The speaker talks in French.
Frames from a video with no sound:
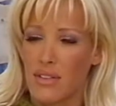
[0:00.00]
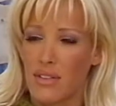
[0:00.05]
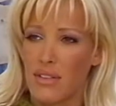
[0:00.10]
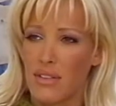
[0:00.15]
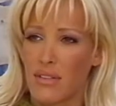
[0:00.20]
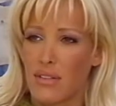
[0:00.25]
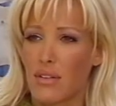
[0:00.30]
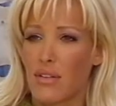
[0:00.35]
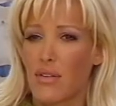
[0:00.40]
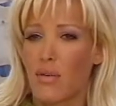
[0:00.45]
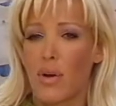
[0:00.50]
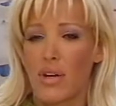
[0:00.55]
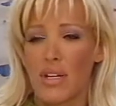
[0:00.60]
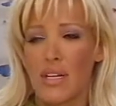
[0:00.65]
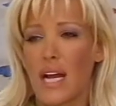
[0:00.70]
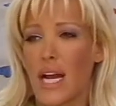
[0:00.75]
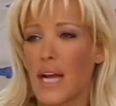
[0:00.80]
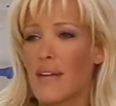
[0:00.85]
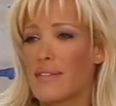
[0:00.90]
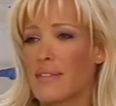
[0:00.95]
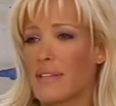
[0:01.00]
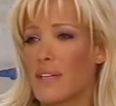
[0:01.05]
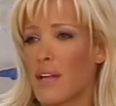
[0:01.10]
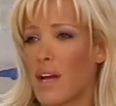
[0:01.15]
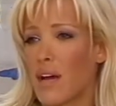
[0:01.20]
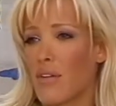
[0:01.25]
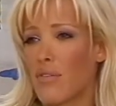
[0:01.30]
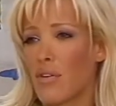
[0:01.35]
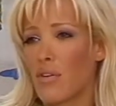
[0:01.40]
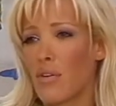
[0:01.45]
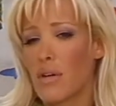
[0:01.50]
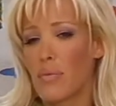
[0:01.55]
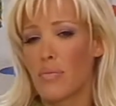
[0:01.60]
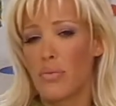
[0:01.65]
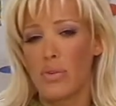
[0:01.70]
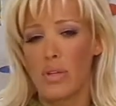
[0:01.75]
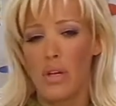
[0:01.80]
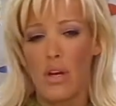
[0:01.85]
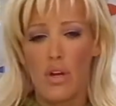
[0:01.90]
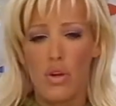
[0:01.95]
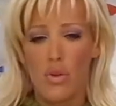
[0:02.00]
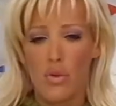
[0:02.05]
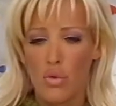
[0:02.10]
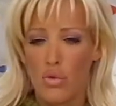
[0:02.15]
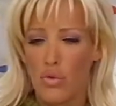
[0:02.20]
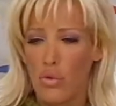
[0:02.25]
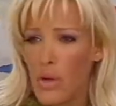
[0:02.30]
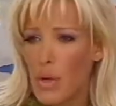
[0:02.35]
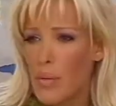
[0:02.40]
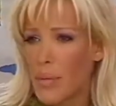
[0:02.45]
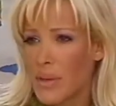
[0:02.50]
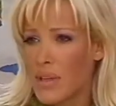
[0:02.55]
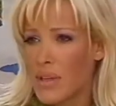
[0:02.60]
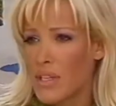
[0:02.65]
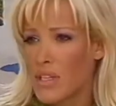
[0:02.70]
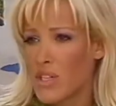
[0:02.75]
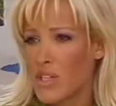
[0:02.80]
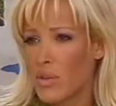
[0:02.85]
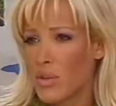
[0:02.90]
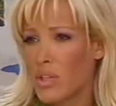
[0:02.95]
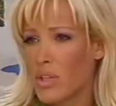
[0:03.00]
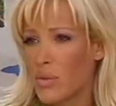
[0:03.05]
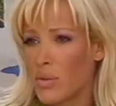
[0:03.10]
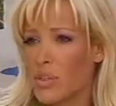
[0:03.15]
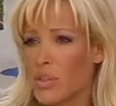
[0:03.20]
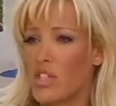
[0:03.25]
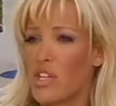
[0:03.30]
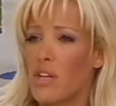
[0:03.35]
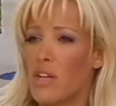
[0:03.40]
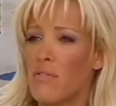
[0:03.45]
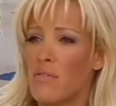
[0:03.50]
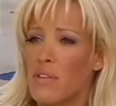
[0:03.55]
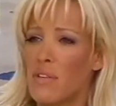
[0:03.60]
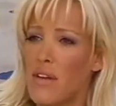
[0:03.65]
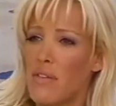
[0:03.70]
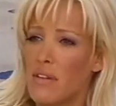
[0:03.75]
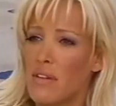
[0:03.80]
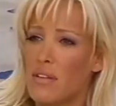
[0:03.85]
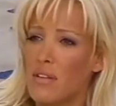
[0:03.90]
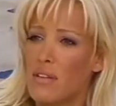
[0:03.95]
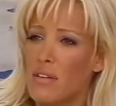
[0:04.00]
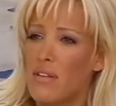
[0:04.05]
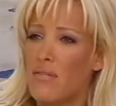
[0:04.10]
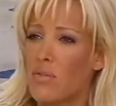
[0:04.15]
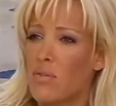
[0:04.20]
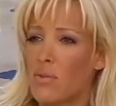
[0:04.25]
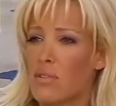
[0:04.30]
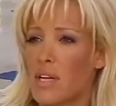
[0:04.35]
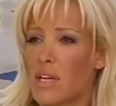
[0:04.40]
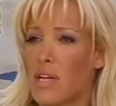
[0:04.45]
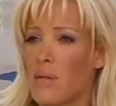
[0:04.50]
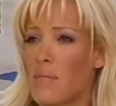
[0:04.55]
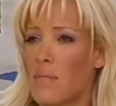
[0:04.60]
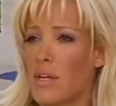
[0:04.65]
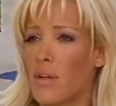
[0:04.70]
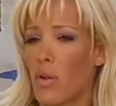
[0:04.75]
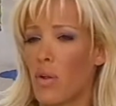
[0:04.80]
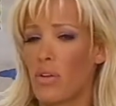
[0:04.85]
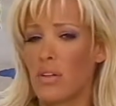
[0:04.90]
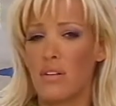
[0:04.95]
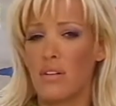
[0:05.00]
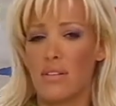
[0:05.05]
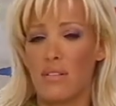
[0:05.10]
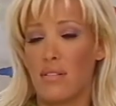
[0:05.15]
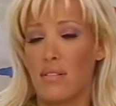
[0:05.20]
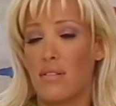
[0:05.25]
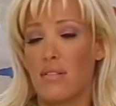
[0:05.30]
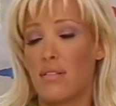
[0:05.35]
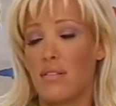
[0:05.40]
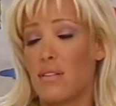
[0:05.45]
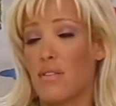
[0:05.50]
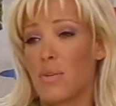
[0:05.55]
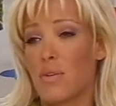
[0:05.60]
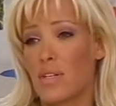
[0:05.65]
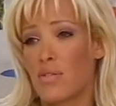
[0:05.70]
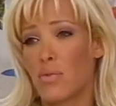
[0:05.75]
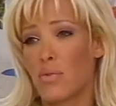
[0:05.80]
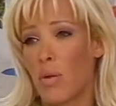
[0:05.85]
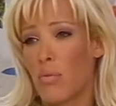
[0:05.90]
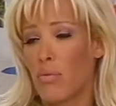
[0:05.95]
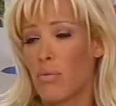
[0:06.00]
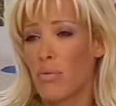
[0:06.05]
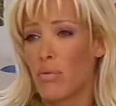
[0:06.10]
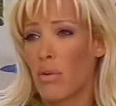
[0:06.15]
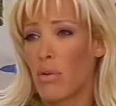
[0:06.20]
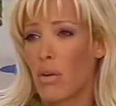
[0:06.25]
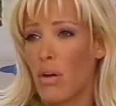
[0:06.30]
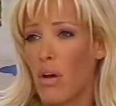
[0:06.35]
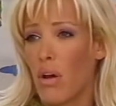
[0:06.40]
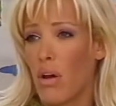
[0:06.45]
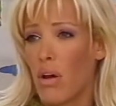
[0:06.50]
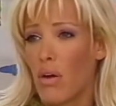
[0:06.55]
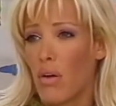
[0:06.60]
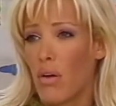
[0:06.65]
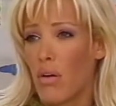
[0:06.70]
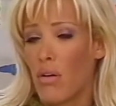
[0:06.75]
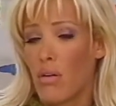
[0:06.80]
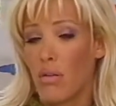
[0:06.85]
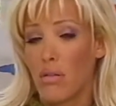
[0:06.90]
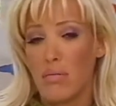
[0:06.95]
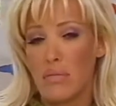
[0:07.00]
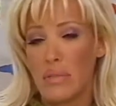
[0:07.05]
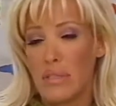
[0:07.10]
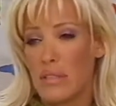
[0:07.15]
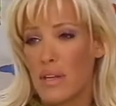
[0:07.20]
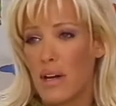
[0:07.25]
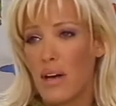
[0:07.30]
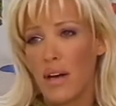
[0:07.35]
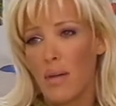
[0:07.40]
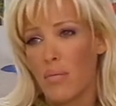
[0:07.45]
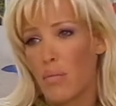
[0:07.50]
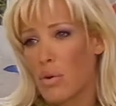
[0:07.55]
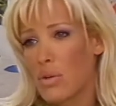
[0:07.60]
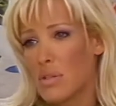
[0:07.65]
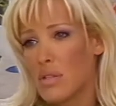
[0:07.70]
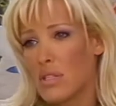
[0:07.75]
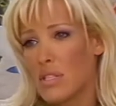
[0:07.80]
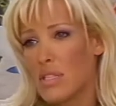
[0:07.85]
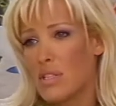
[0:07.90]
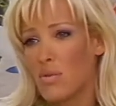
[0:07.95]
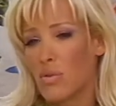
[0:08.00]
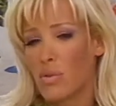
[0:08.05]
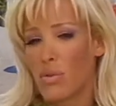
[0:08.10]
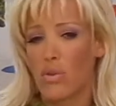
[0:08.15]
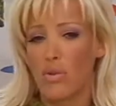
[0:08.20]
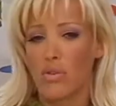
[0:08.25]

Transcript: Parce quoi qu'il arrive, c'est énervant. Et puis souvent, ils prennent des gens qui ont déjà une vie affective, donc ça les met dans des, hmm. situations un peu euh, euh, bizarres, moi aussi.